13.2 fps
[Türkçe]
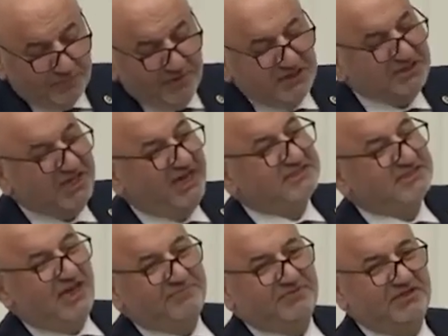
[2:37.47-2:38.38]
büyük bir
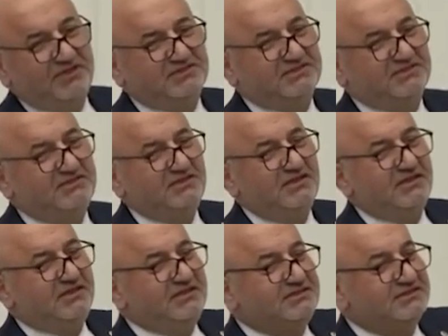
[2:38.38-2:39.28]
jest yaptınız.
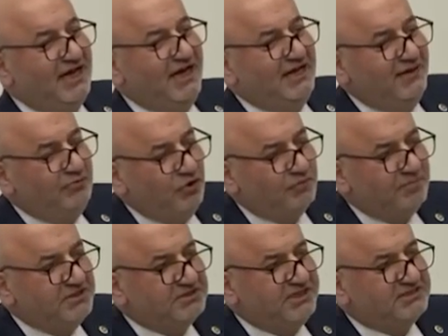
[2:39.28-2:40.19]
İsrail'e
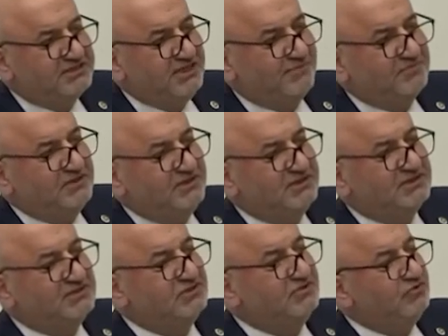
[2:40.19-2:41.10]
büyük bir jest
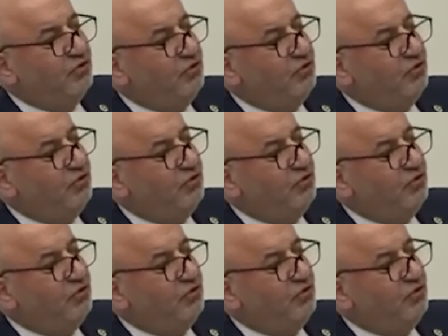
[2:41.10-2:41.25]
yaptınız.